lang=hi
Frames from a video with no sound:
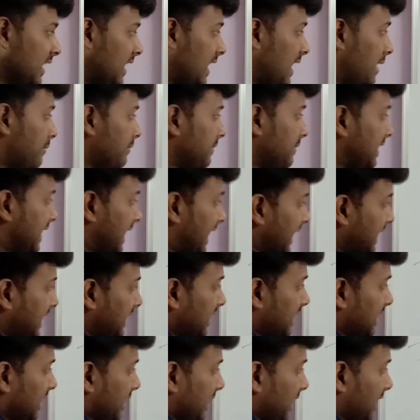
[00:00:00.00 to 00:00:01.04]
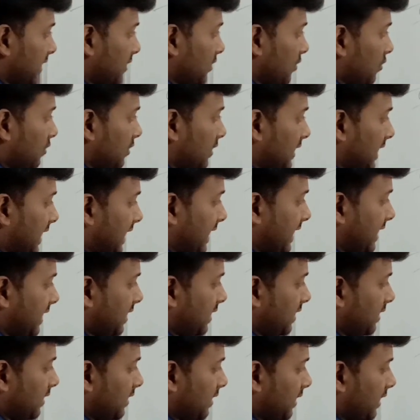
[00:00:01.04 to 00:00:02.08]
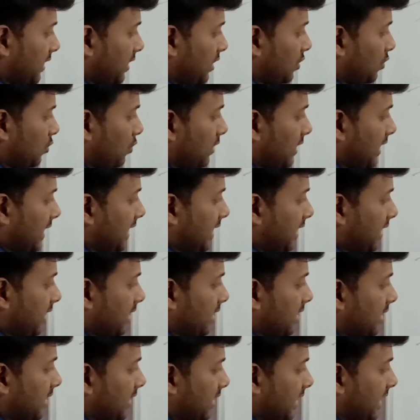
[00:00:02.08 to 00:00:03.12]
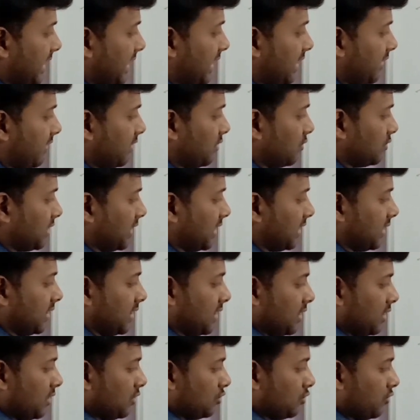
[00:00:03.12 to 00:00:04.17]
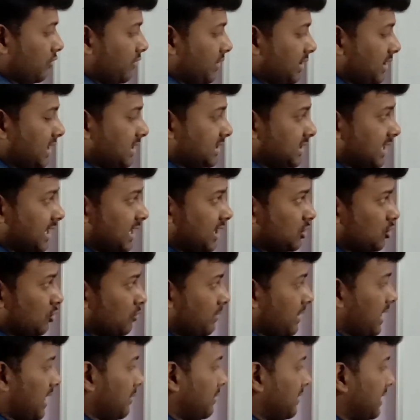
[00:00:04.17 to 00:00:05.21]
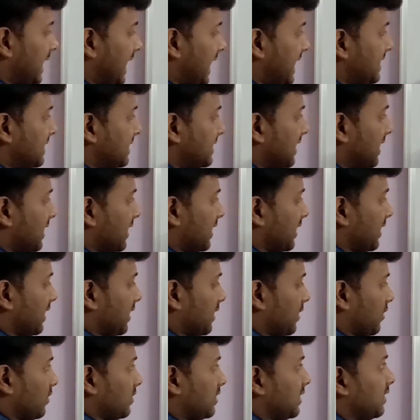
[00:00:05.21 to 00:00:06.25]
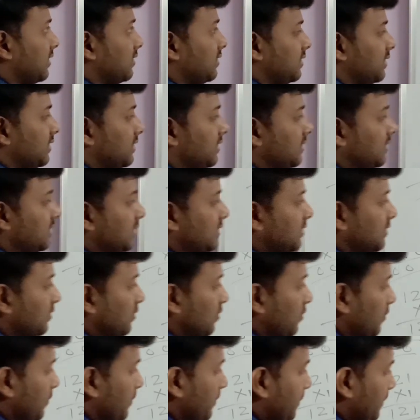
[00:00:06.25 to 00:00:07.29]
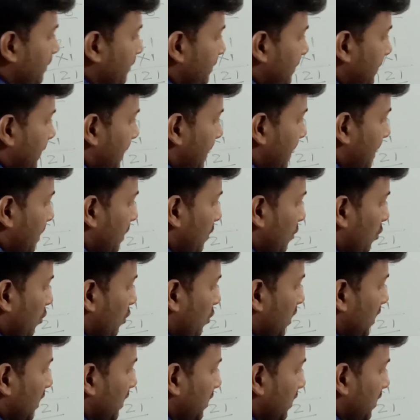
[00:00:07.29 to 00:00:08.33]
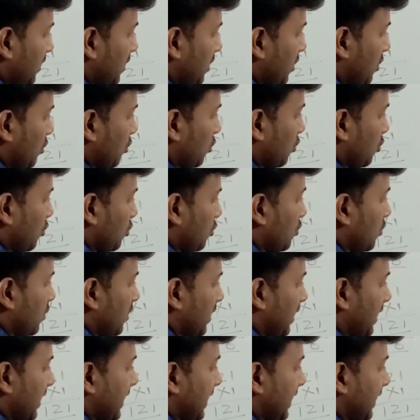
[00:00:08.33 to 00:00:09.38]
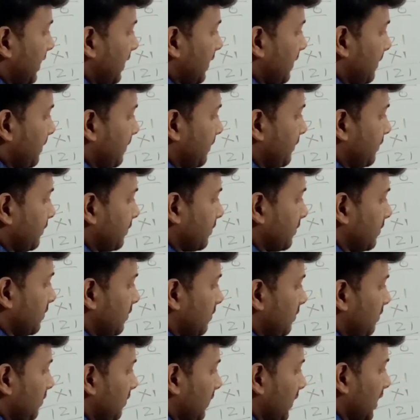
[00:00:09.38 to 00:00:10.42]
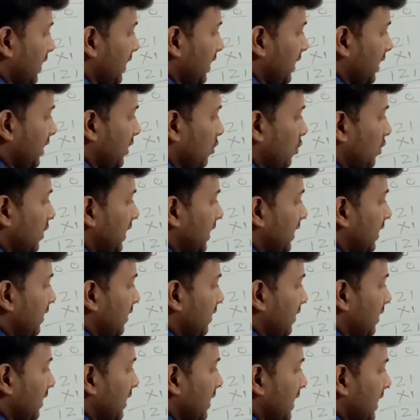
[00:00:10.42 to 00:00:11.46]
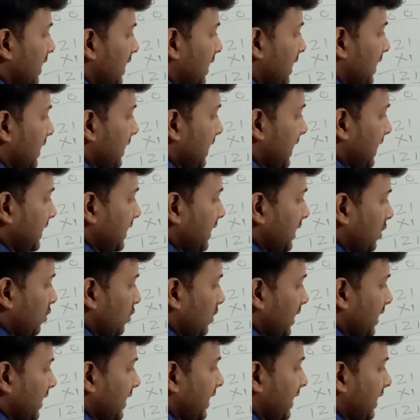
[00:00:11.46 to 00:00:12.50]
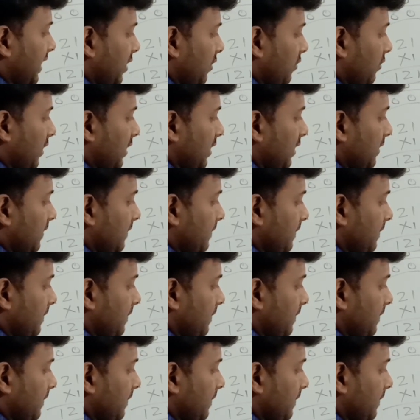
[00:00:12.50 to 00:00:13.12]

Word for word: अब नाइन करेंगे तो नाइन इंटू नाइन एटी वन होता तो वन आ जाएगा तो मैं अब नाइन से करके देख रहा हूँ किसी चीज़ को वन टू नाइन इंटू नाइन नाइन इंटू नाइन एटी वन